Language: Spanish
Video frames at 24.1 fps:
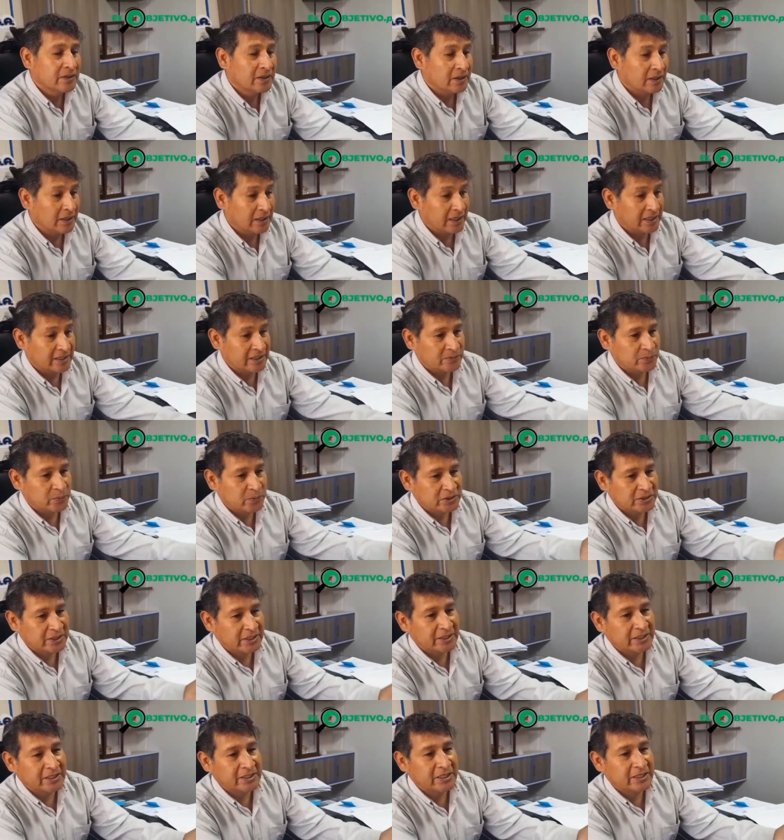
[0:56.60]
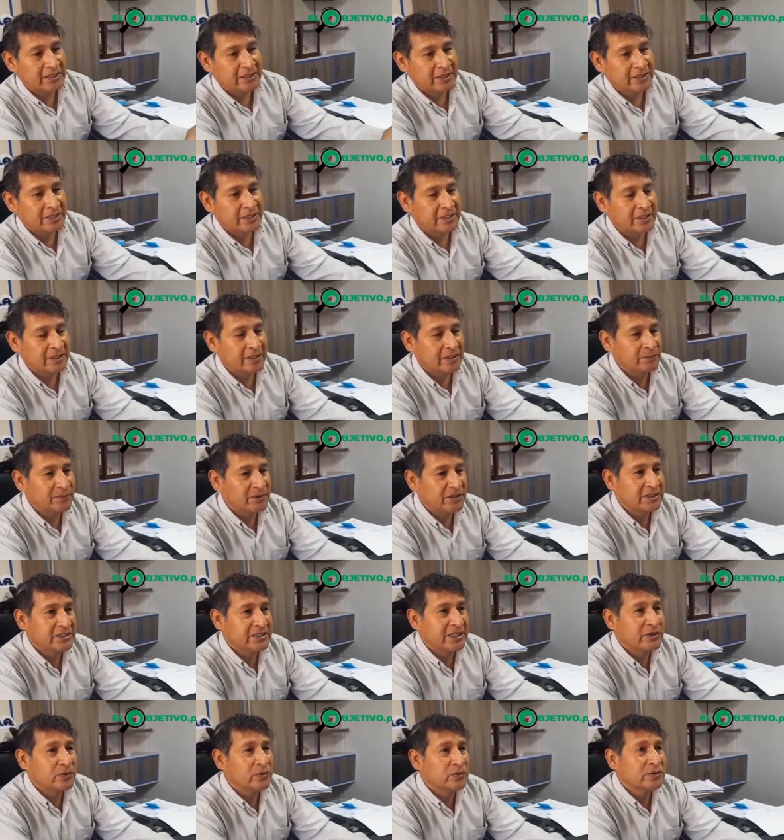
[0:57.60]
la respuesta del
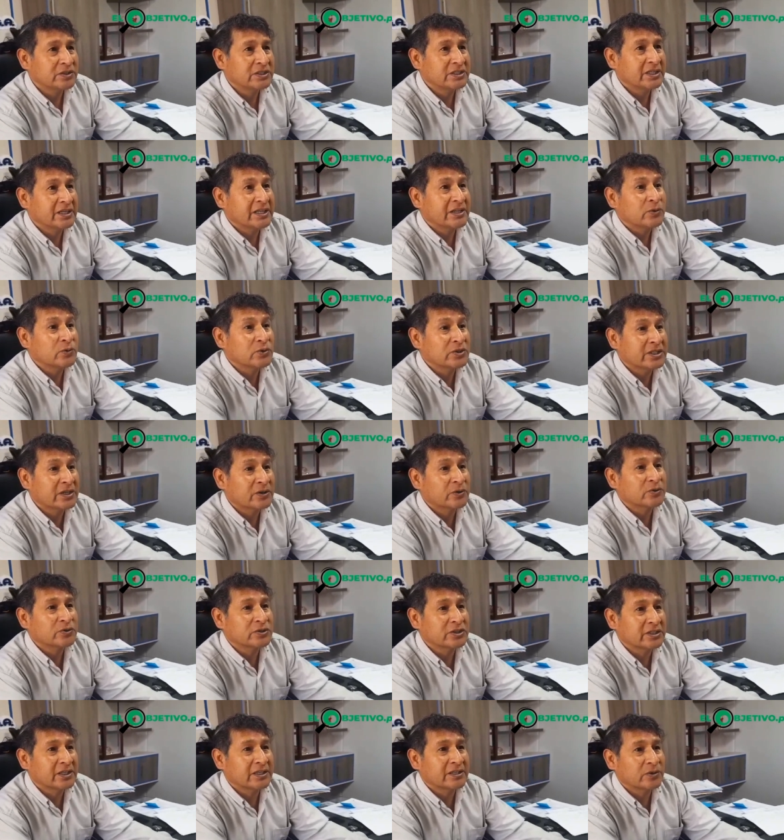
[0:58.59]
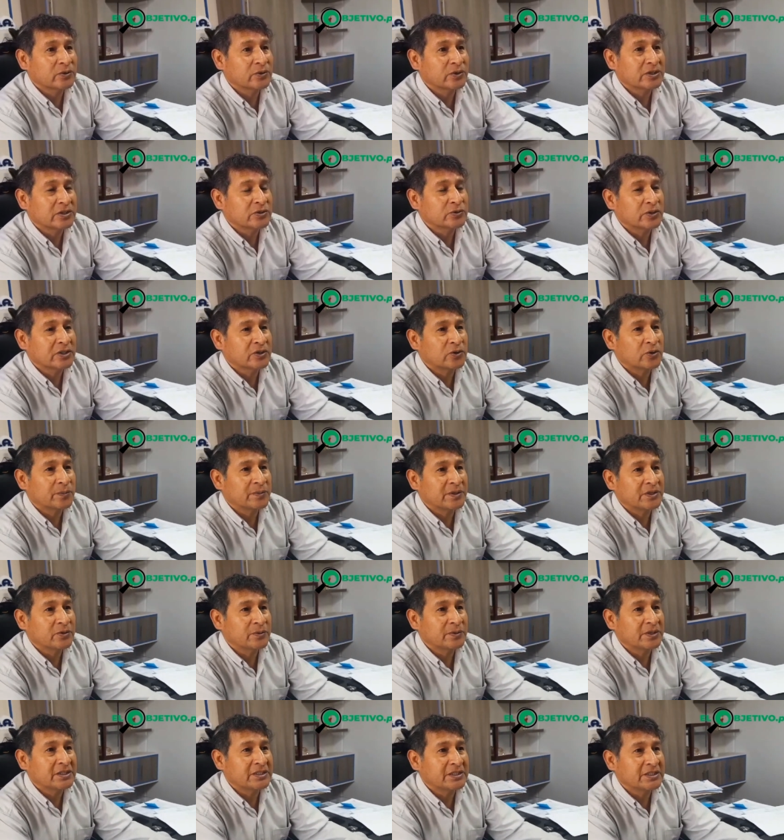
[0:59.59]
ministerio dice que no está considerado dentro del
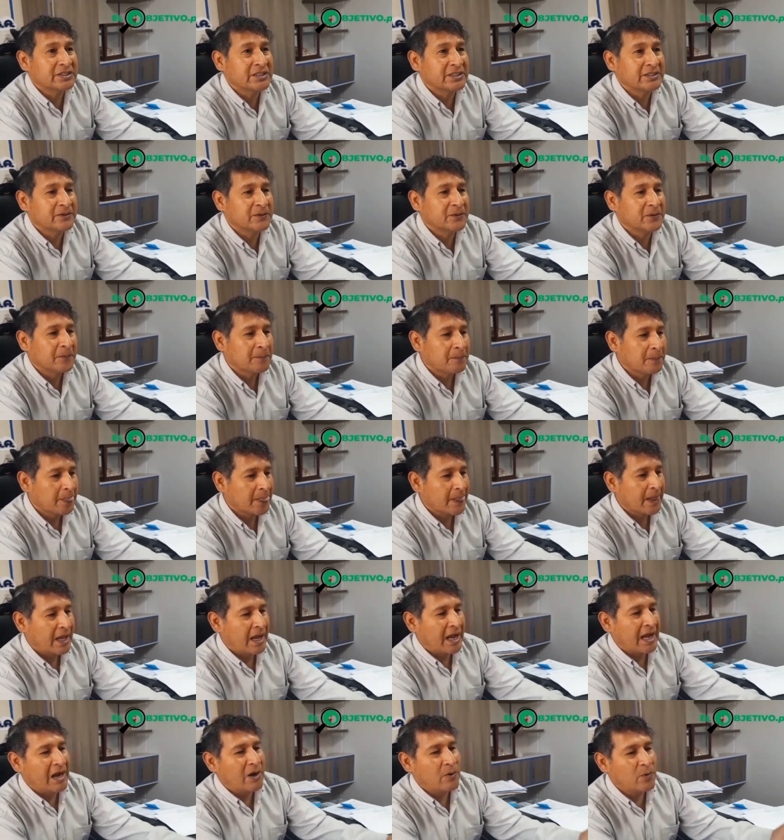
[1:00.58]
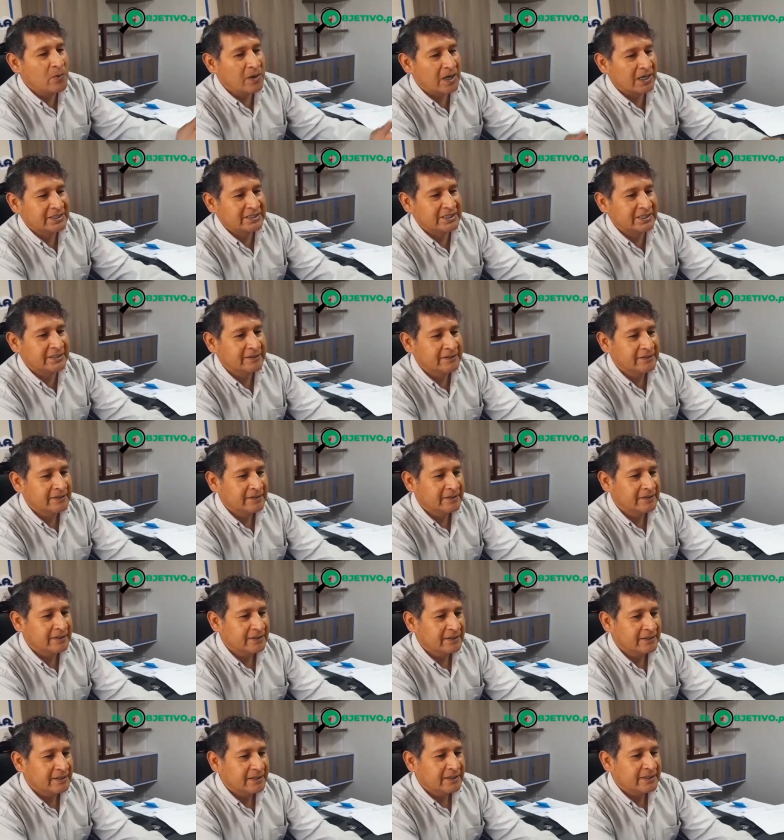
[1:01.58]
convenio 25. Aún así,
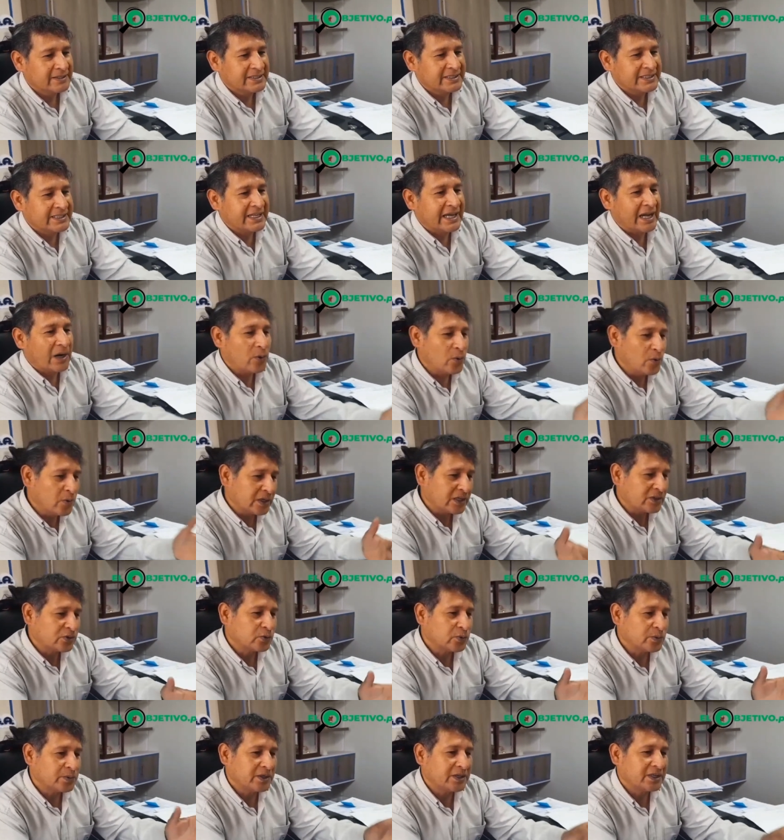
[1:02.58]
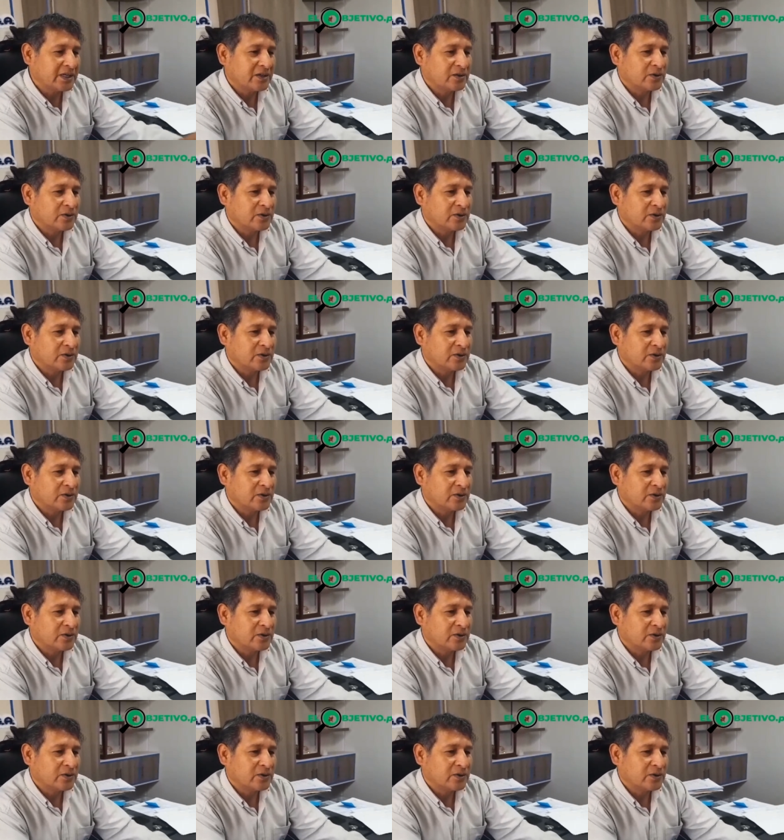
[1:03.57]
si aún estuviera